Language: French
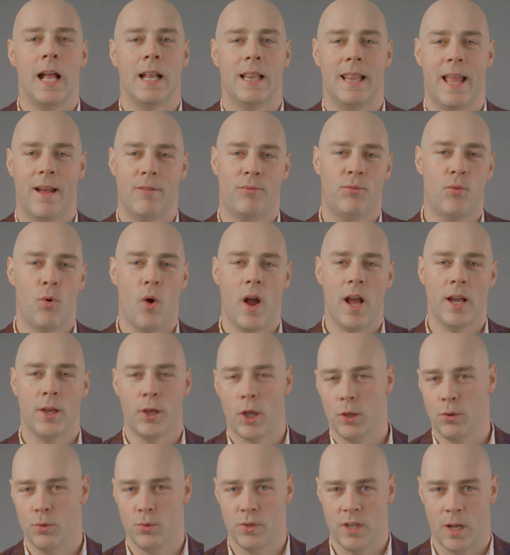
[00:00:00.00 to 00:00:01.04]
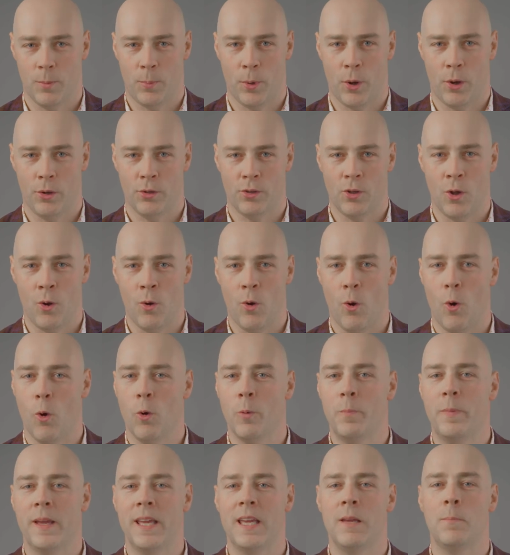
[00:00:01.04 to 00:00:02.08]
La voie que nous empruntons
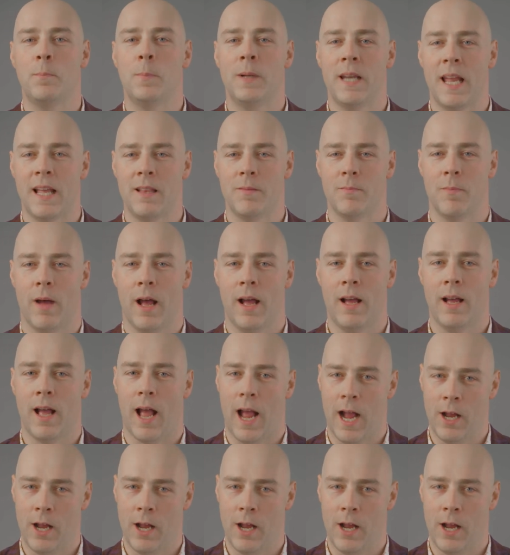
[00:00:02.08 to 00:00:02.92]
obéit pleinement